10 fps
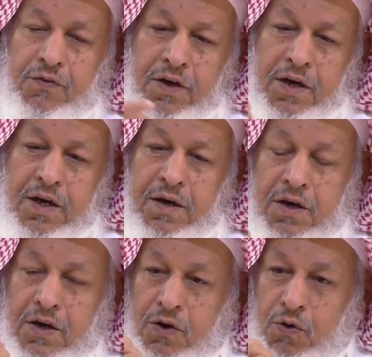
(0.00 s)

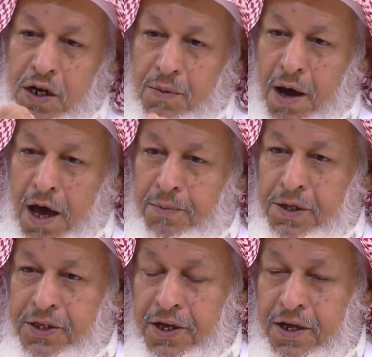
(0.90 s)
فكل ما
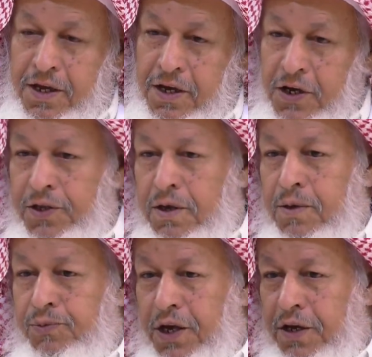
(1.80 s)
عملته
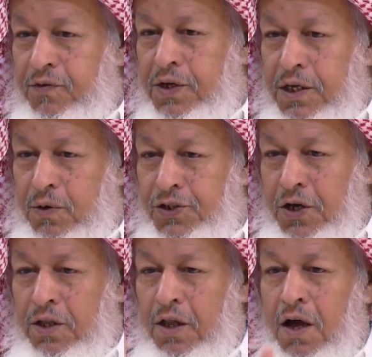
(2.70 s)
ابتغي به
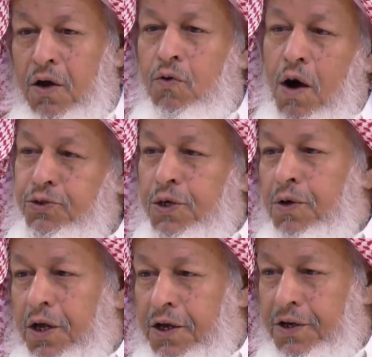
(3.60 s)
وجه الله وأبشر
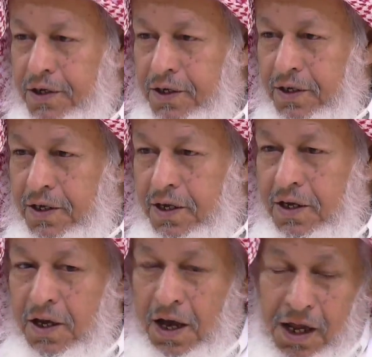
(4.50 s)
بالخير
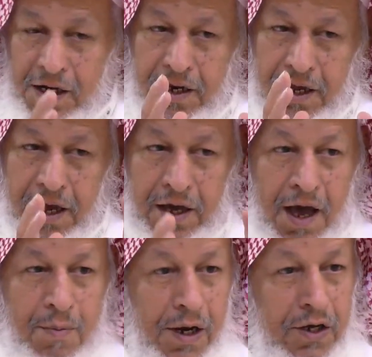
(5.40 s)
خل
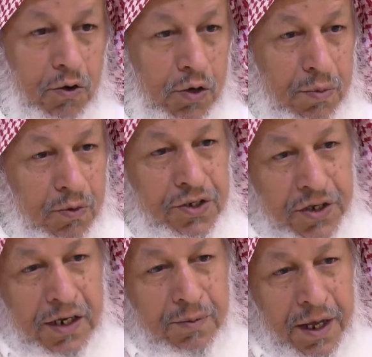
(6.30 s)
عملك كله
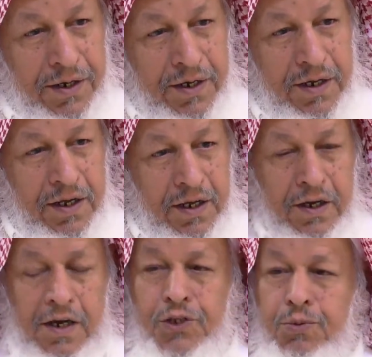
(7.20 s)
موجه لمن
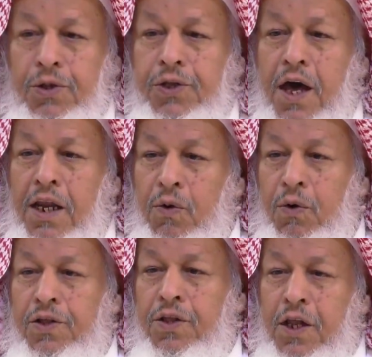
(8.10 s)
لله سبحانه وتعالى
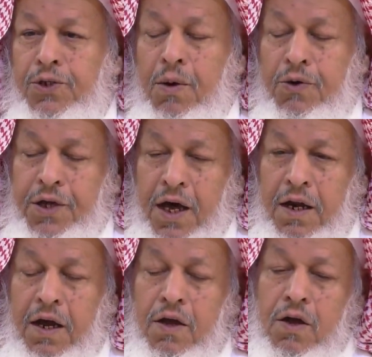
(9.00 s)
ورضا الله سبحانه
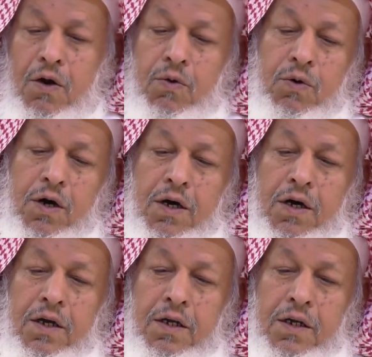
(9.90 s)
وتعالى
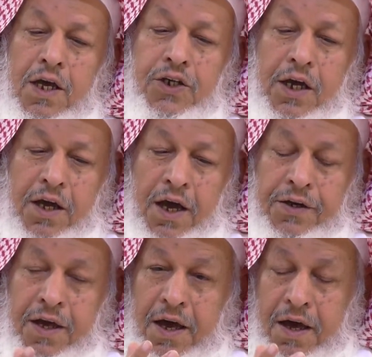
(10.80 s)
ولا شك
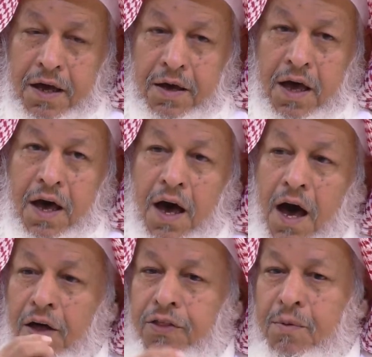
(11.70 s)
أن
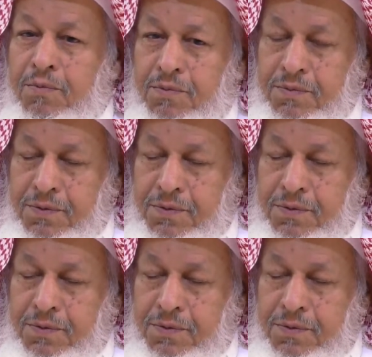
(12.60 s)
أعظم